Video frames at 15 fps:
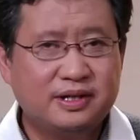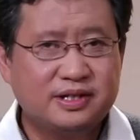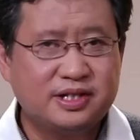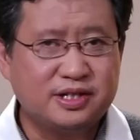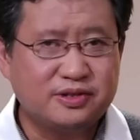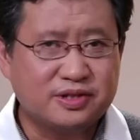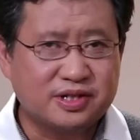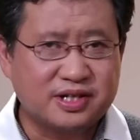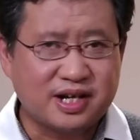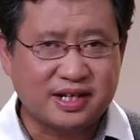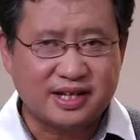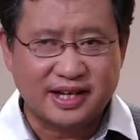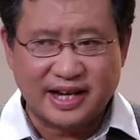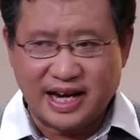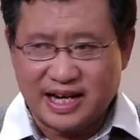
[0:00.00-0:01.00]
这就是让
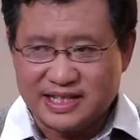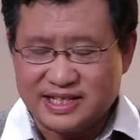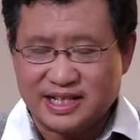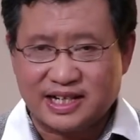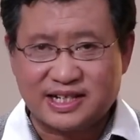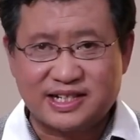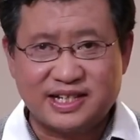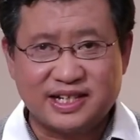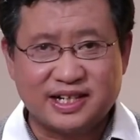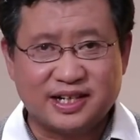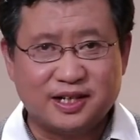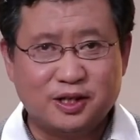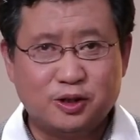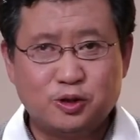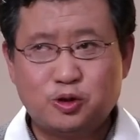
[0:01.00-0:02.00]
他看起来是一
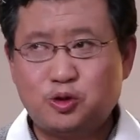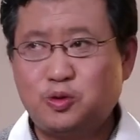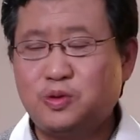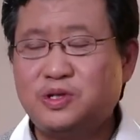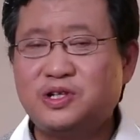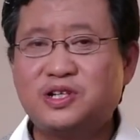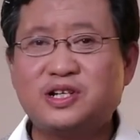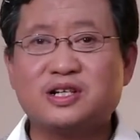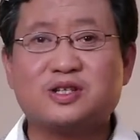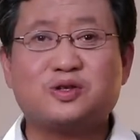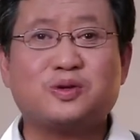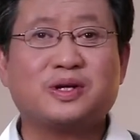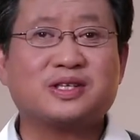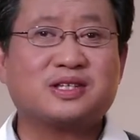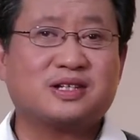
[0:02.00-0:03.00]
个军事
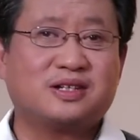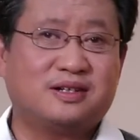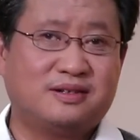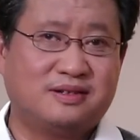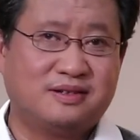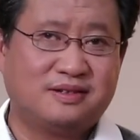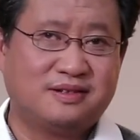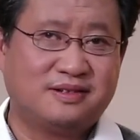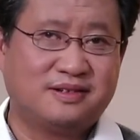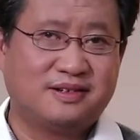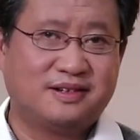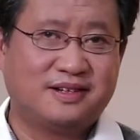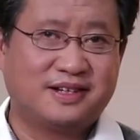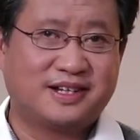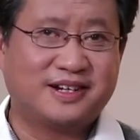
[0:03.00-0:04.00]
决策。
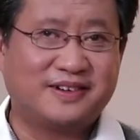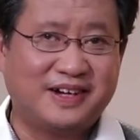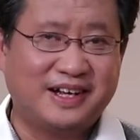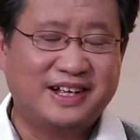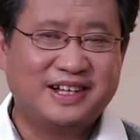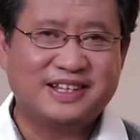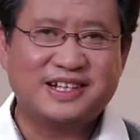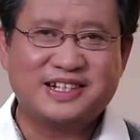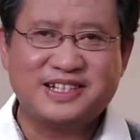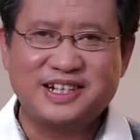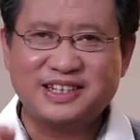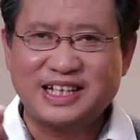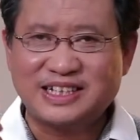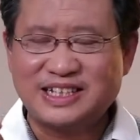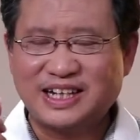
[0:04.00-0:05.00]
是吧？但实际上，
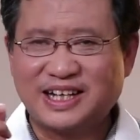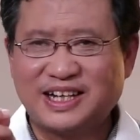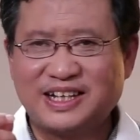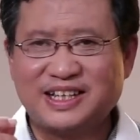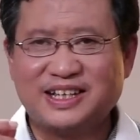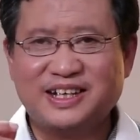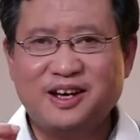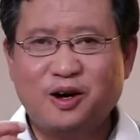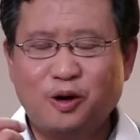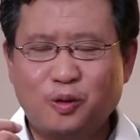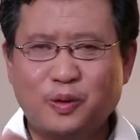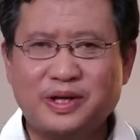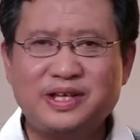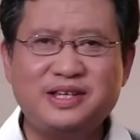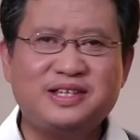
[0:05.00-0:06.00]
大家可以
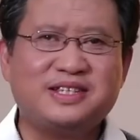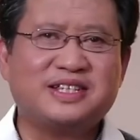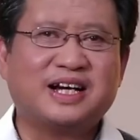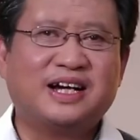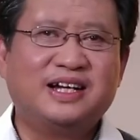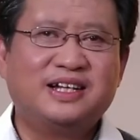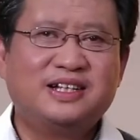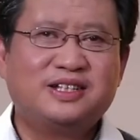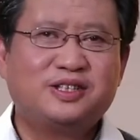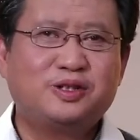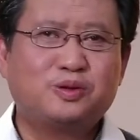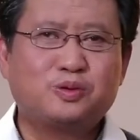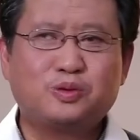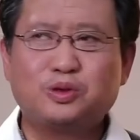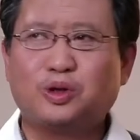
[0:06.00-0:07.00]
回忆一下，
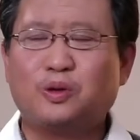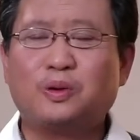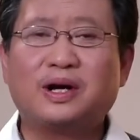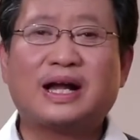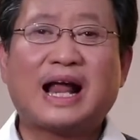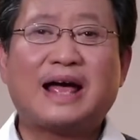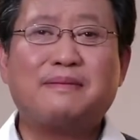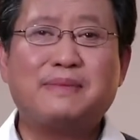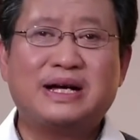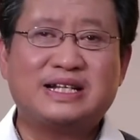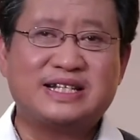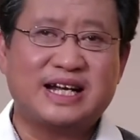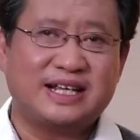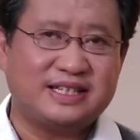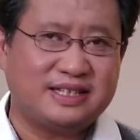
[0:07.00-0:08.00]
就如同莱曼
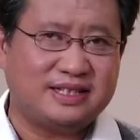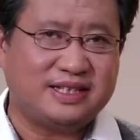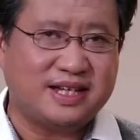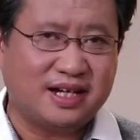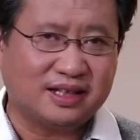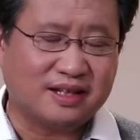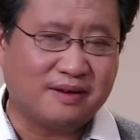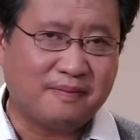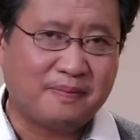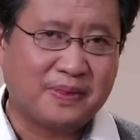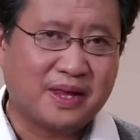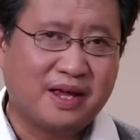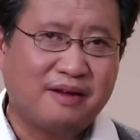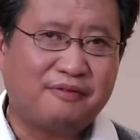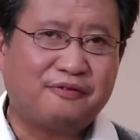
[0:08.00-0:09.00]
战役一样的，
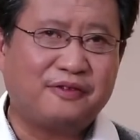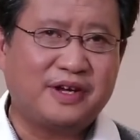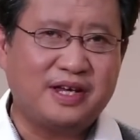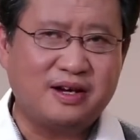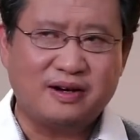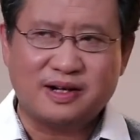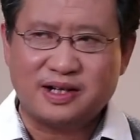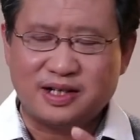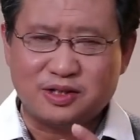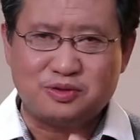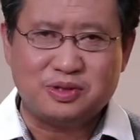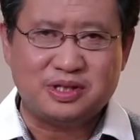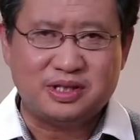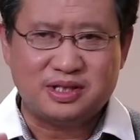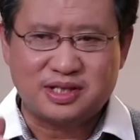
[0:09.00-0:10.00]
非要俄
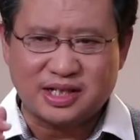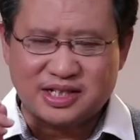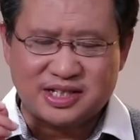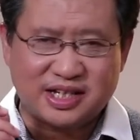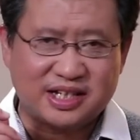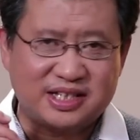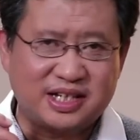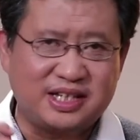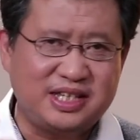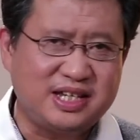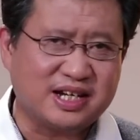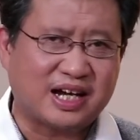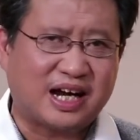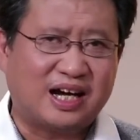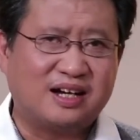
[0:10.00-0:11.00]
军在前线
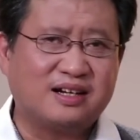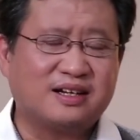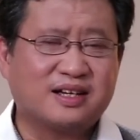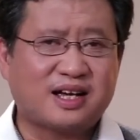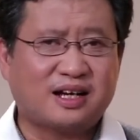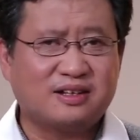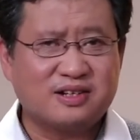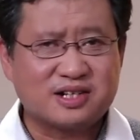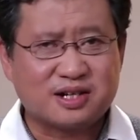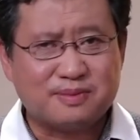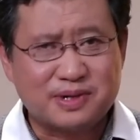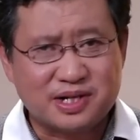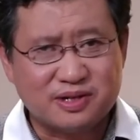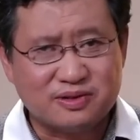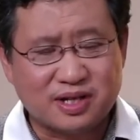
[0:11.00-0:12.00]
硬扛，扛到什
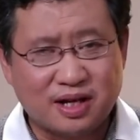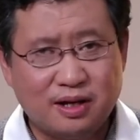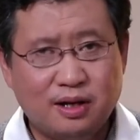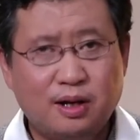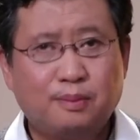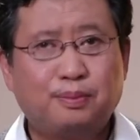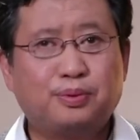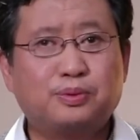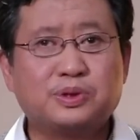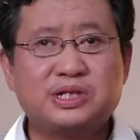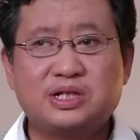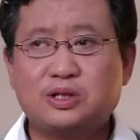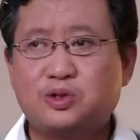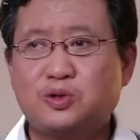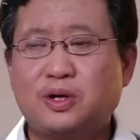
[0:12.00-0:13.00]
么时候呢？普
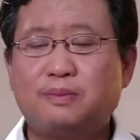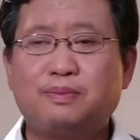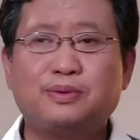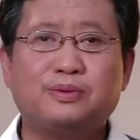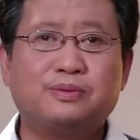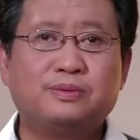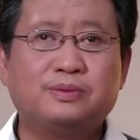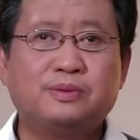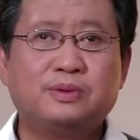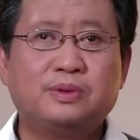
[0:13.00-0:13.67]
京宣布，